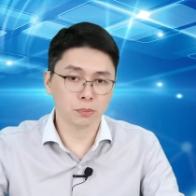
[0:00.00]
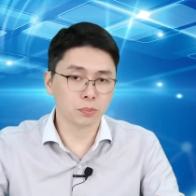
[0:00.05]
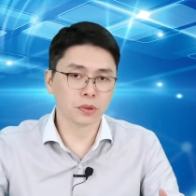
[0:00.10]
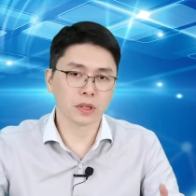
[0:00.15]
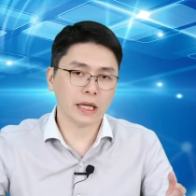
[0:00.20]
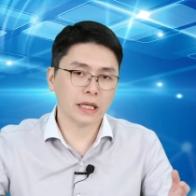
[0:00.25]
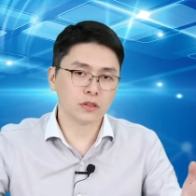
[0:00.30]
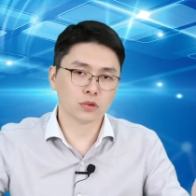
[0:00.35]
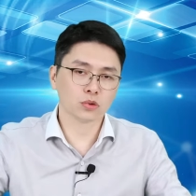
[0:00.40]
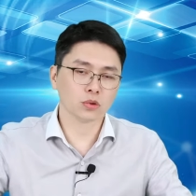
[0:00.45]
不
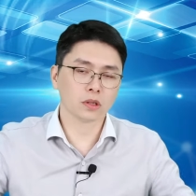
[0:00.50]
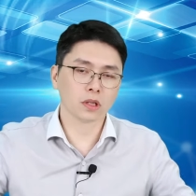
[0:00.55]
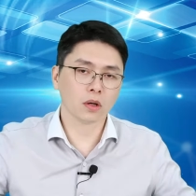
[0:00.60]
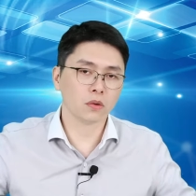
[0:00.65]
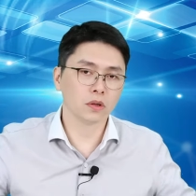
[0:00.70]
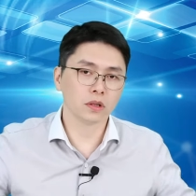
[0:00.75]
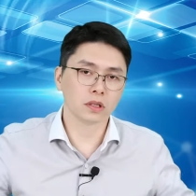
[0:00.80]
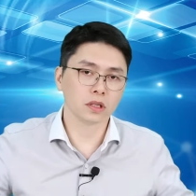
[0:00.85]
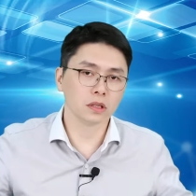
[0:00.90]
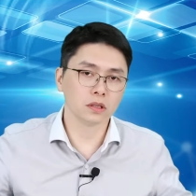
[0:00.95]
敢说它
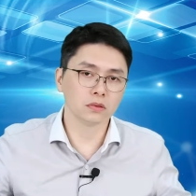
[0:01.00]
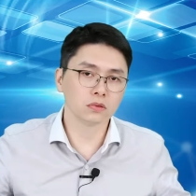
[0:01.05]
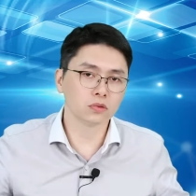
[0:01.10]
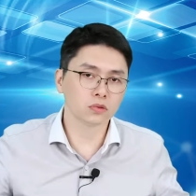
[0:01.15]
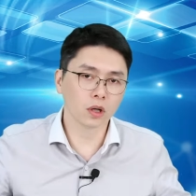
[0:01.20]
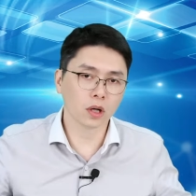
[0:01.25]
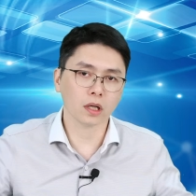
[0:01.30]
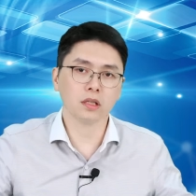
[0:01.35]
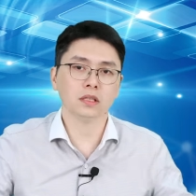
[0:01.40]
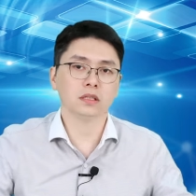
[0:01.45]
会跟
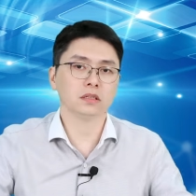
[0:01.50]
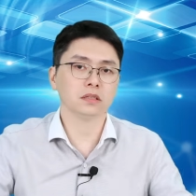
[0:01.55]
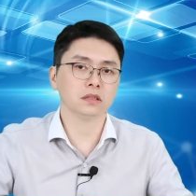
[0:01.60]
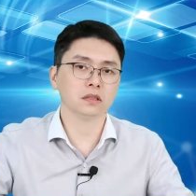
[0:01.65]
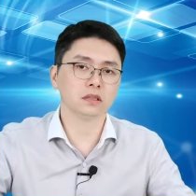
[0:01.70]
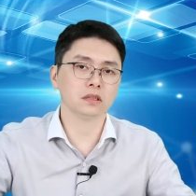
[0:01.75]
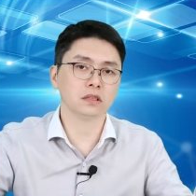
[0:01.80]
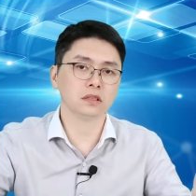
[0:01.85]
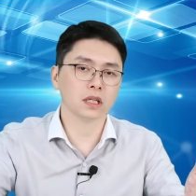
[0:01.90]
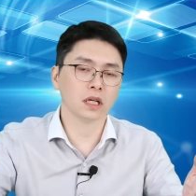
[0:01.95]
创意四
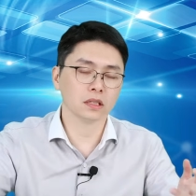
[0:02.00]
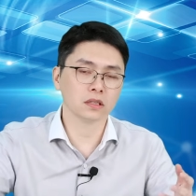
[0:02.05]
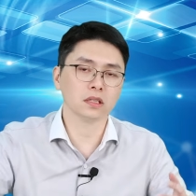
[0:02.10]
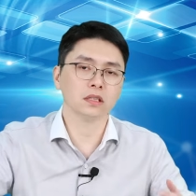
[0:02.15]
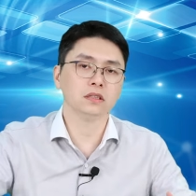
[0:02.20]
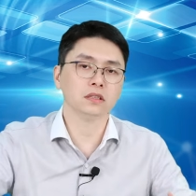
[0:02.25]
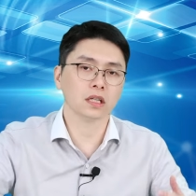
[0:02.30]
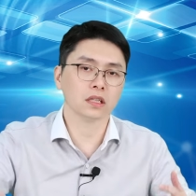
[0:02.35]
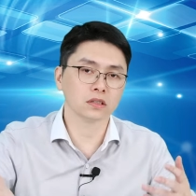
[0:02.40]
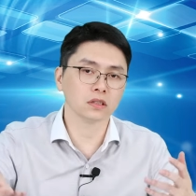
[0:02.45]
信一样
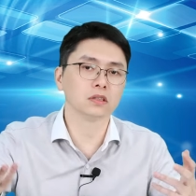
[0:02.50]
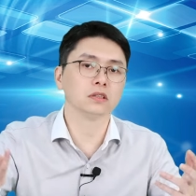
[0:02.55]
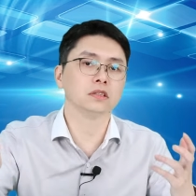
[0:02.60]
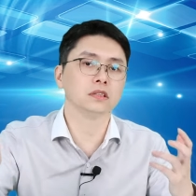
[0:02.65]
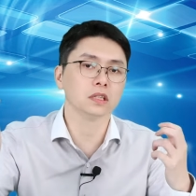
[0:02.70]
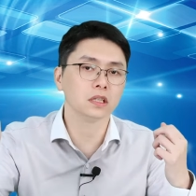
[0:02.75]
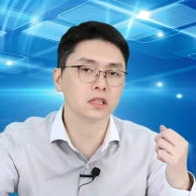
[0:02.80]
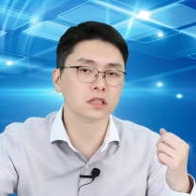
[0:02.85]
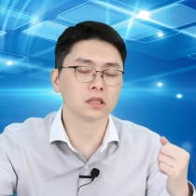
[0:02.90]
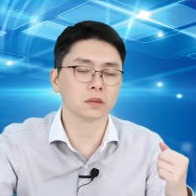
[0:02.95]
成长十
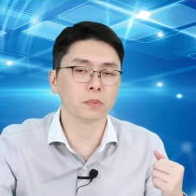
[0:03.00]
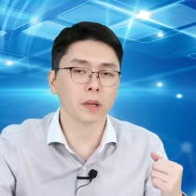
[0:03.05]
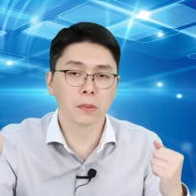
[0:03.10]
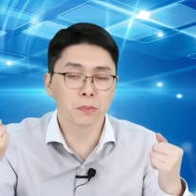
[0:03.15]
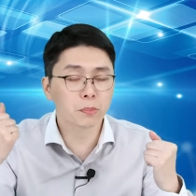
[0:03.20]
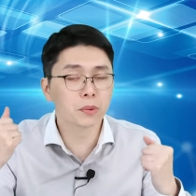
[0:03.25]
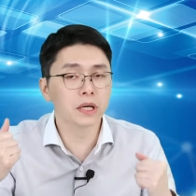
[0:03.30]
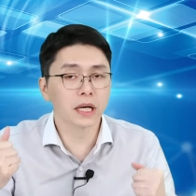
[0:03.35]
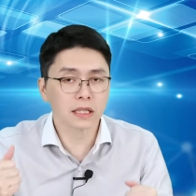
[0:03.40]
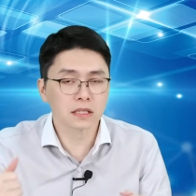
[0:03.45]
几二十倍，
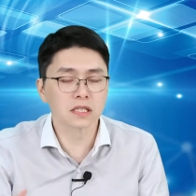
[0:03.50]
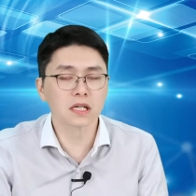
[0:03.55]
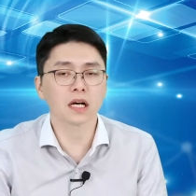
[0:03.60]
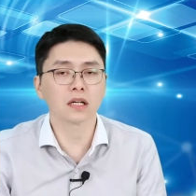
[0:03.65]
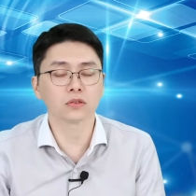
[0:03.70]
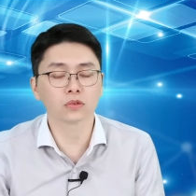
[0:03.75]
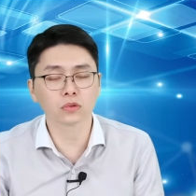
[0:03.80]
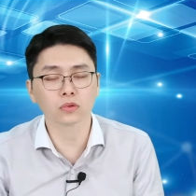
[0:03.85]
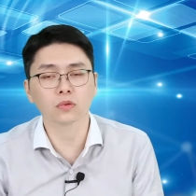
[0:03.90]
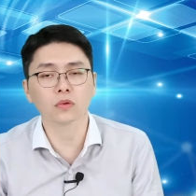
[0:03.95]
不敢这
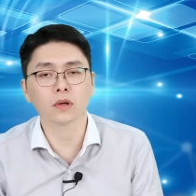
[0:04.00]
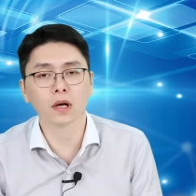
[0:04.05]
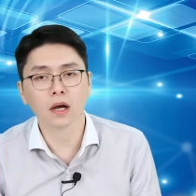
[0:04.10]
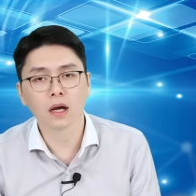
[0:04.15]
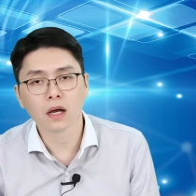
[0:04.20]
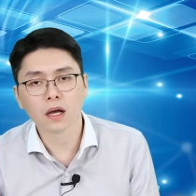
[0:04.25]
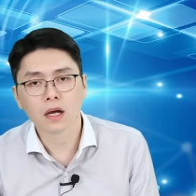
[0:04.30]
样说了。